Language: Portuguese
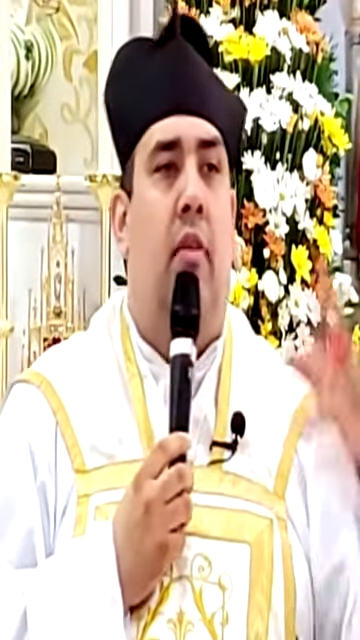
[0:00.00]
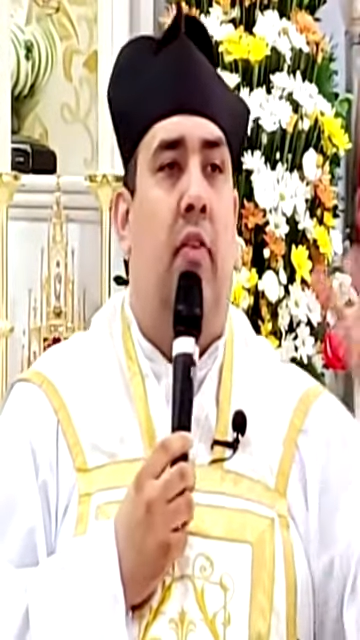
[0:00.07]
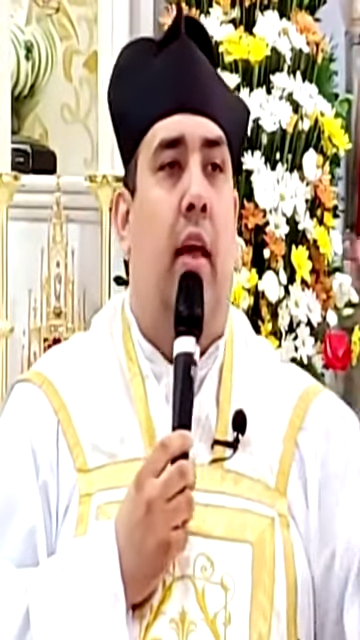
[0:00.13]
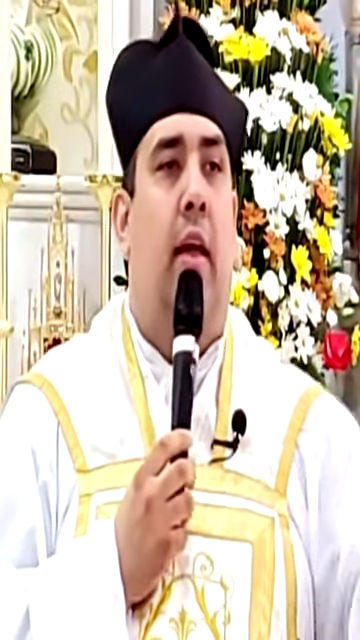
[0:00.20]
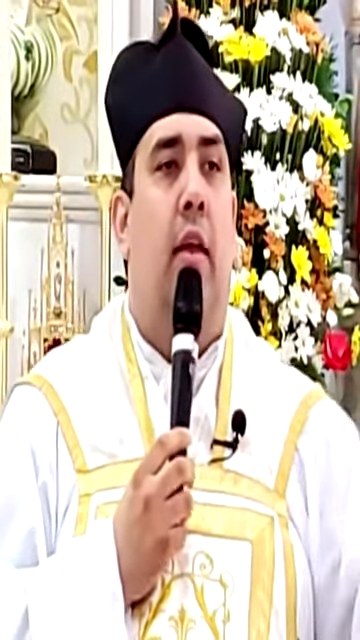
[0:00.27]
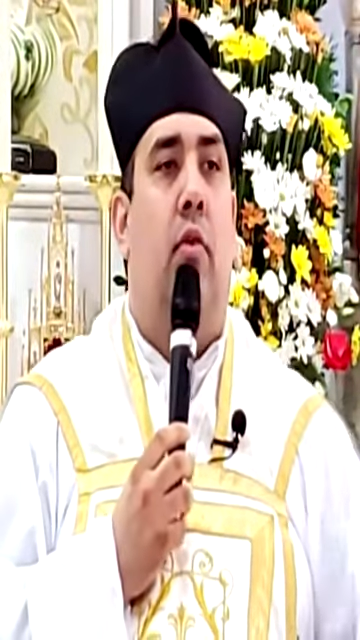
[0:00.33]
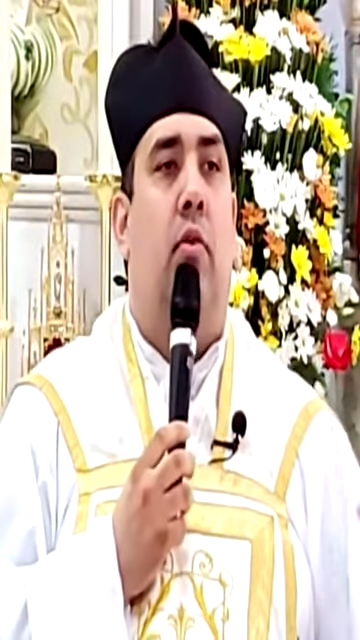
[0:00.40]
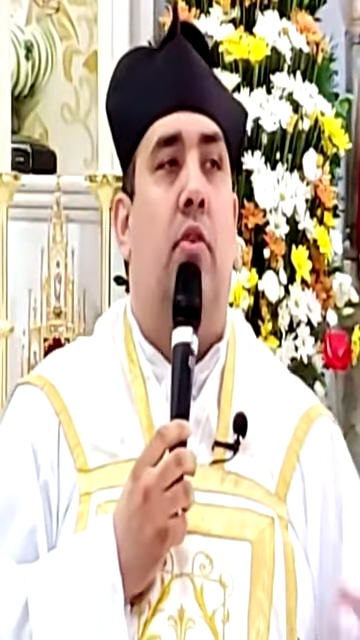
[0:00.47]

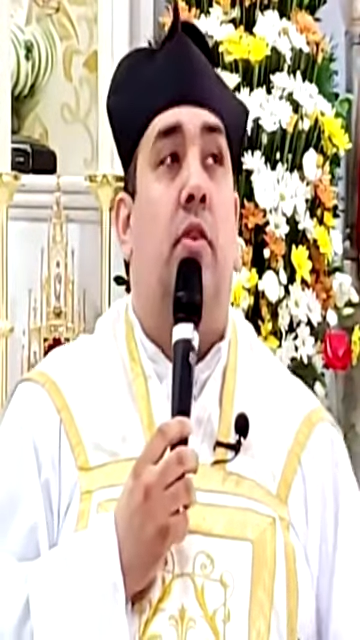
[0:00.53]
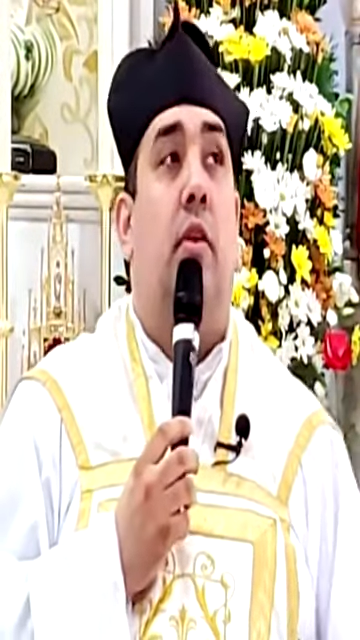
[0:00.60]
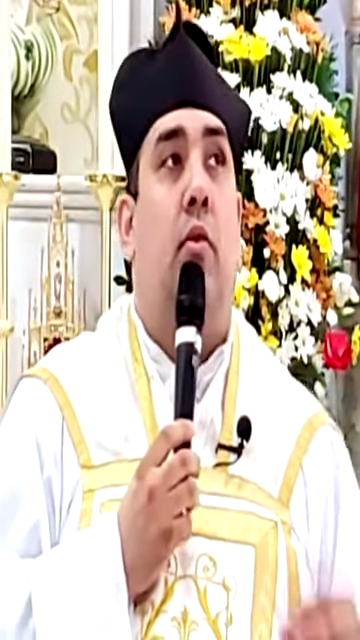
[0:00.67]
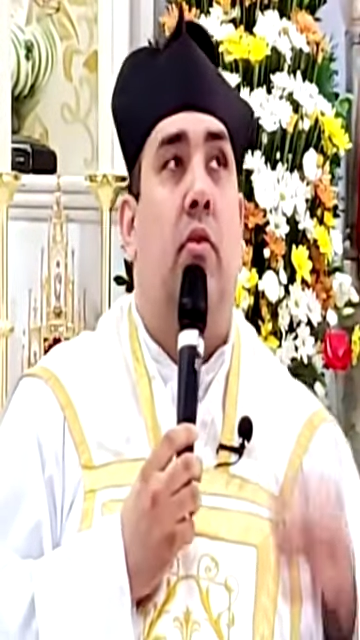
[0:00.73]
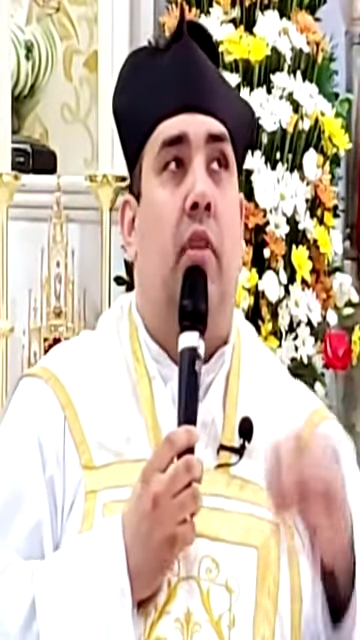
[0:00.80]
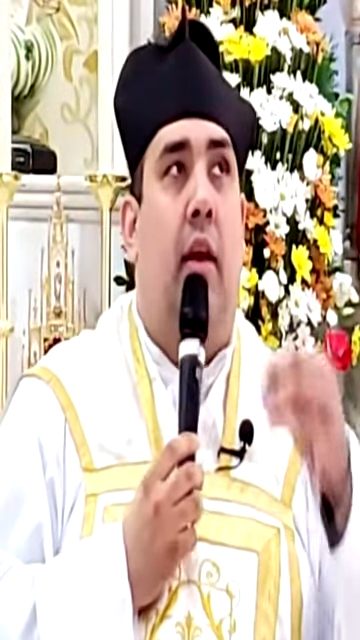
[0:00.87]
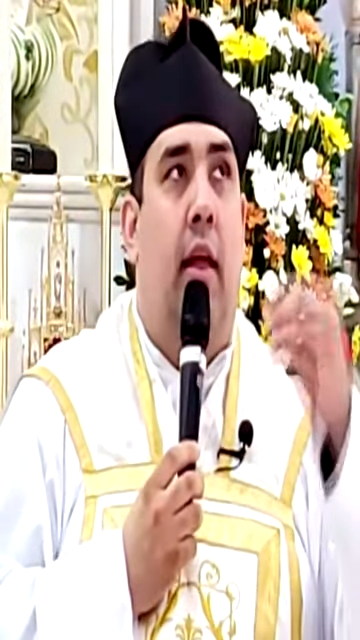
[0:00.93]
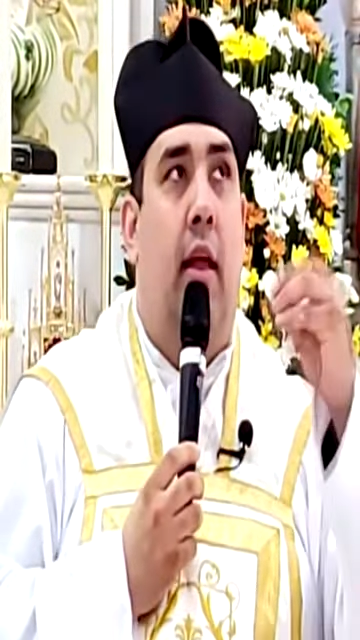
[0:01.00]
Eles saíram
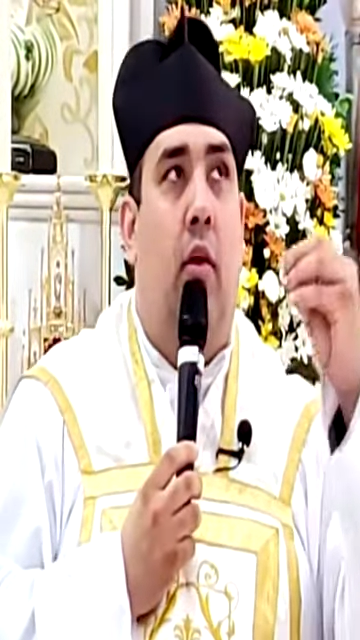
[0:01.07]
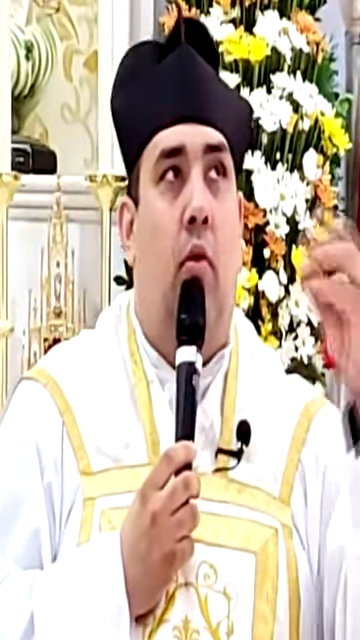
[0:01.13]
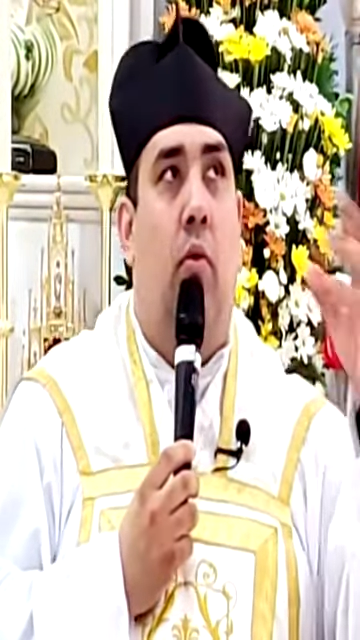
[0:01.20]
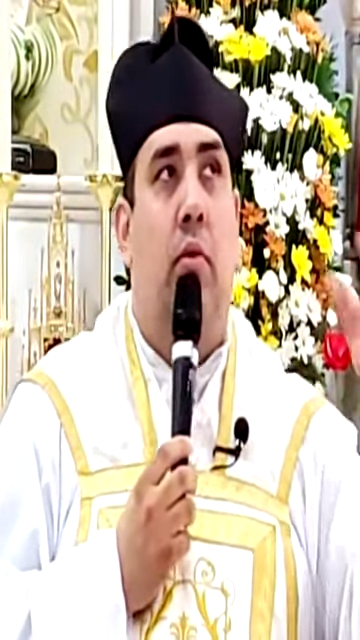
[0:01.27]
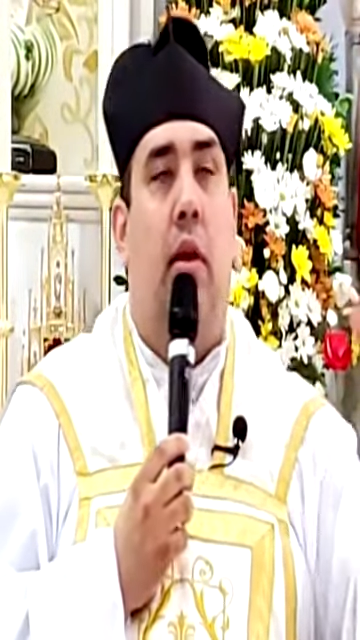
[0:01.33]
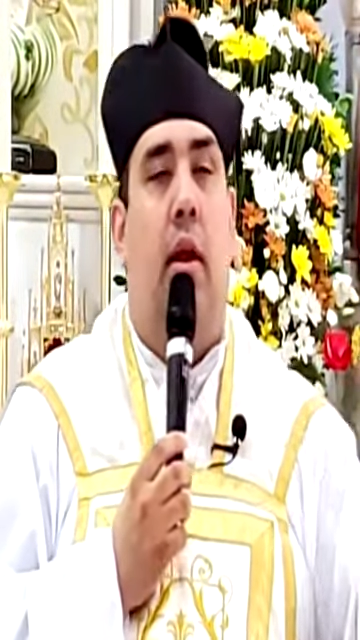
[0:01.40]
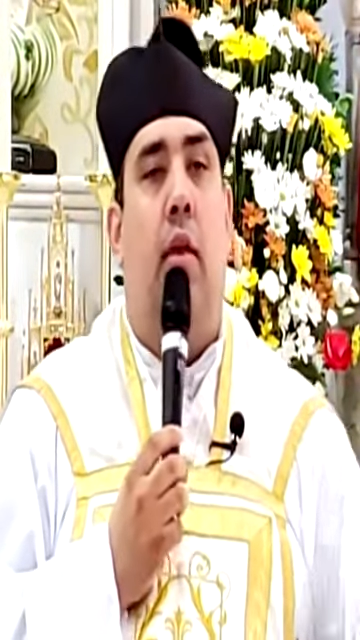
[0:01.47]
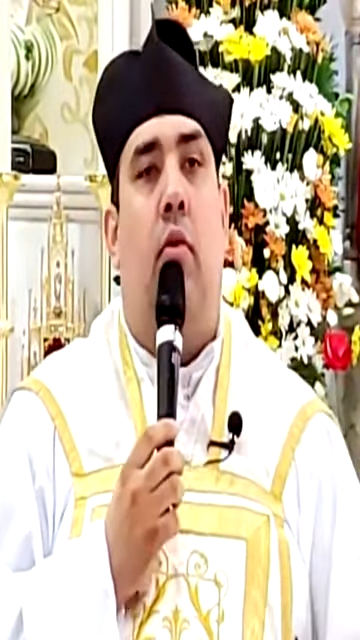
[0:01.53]
de
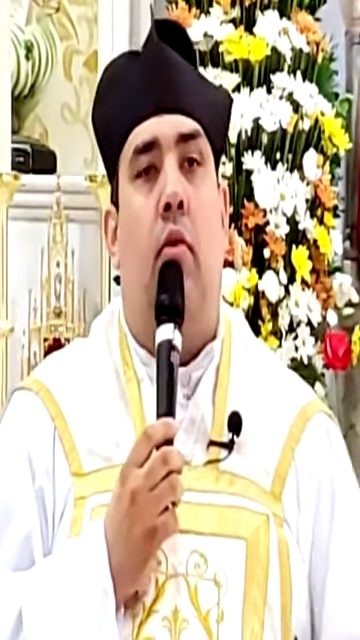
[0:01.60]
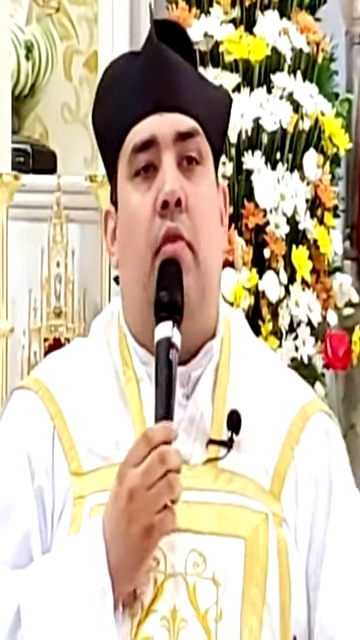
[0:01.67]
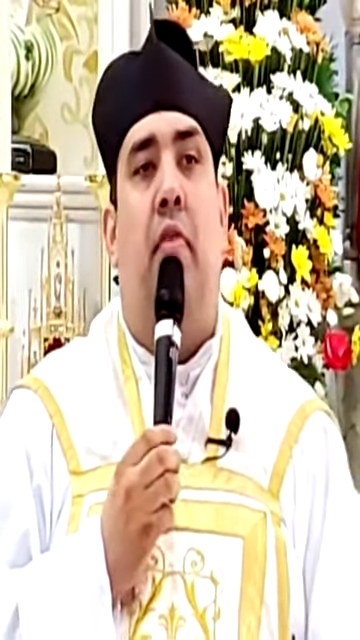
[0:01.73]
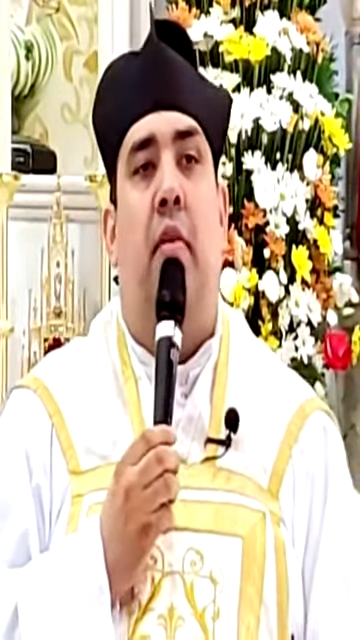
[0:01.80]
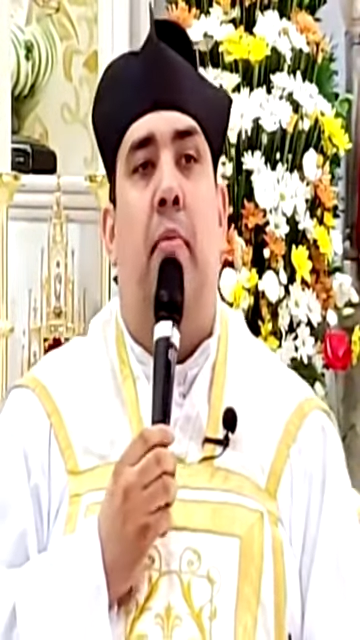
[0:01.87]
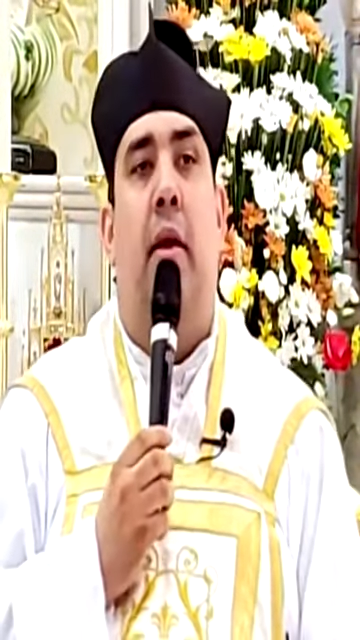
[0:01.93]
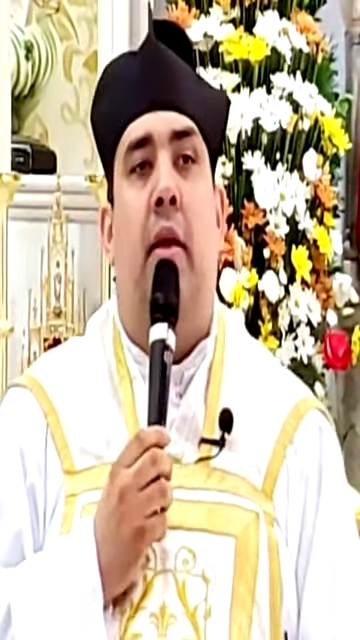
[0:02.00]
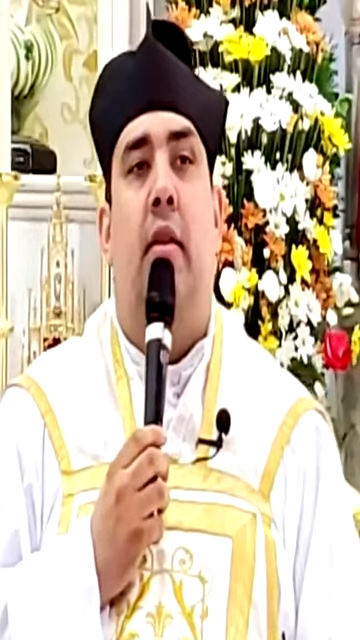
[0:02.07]
Jerusalém,
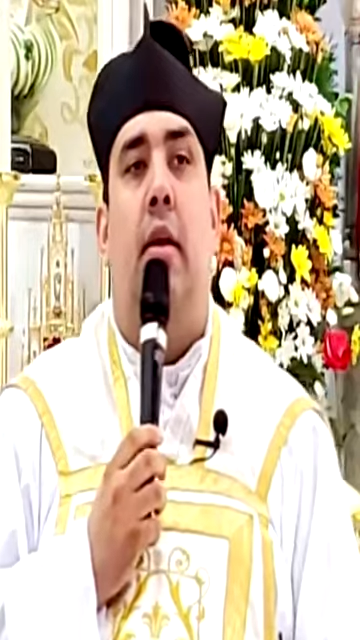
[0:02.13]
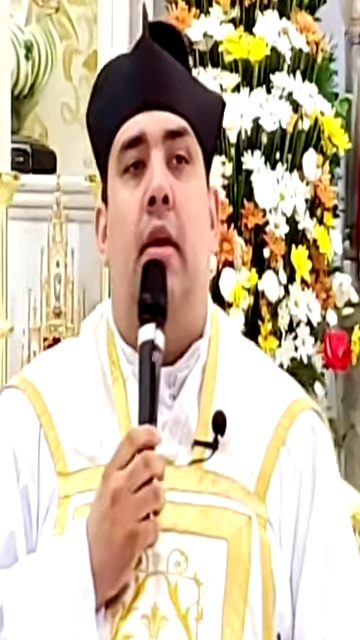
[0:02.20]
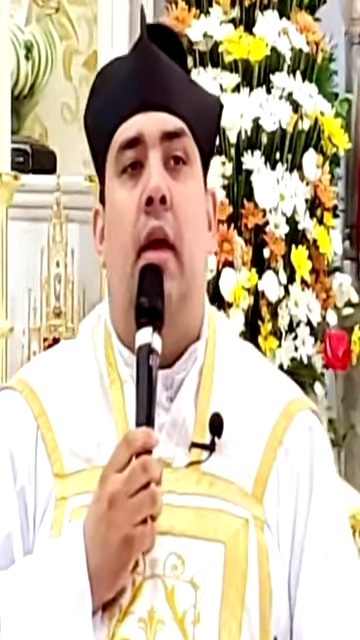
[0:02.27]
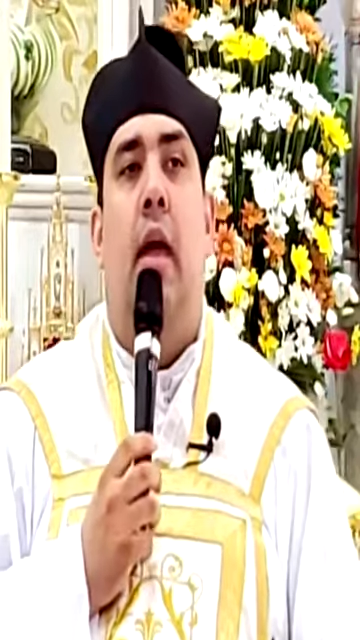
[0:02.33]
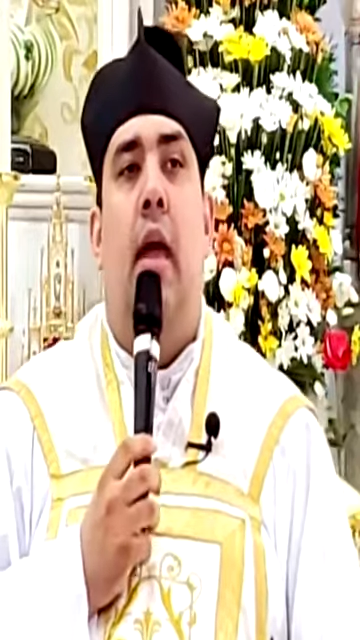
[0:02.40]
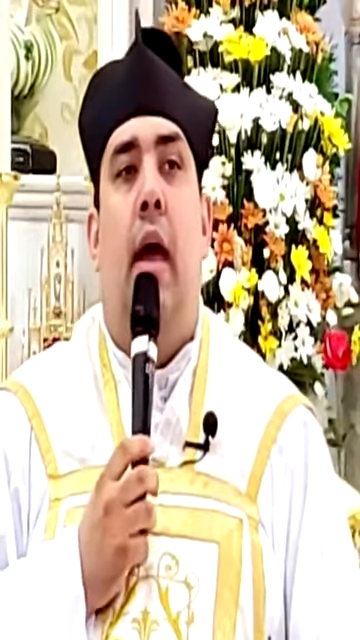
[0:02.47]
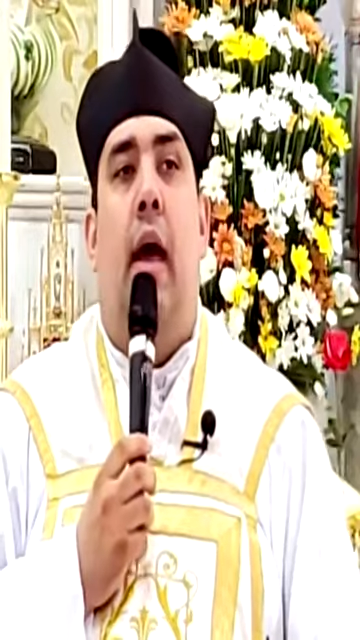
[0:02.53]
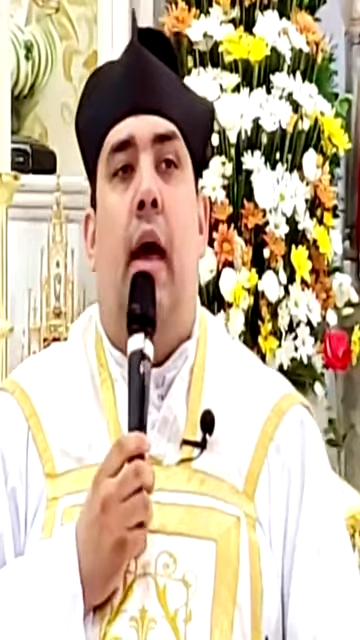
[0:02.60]
encontraram
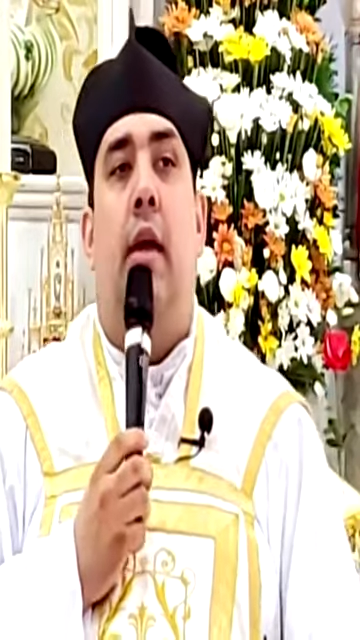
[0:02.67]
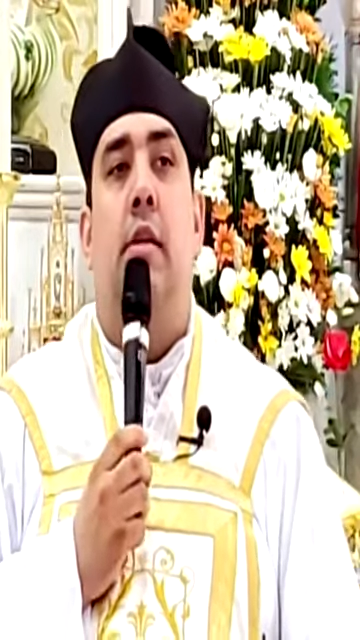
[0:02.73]
novamente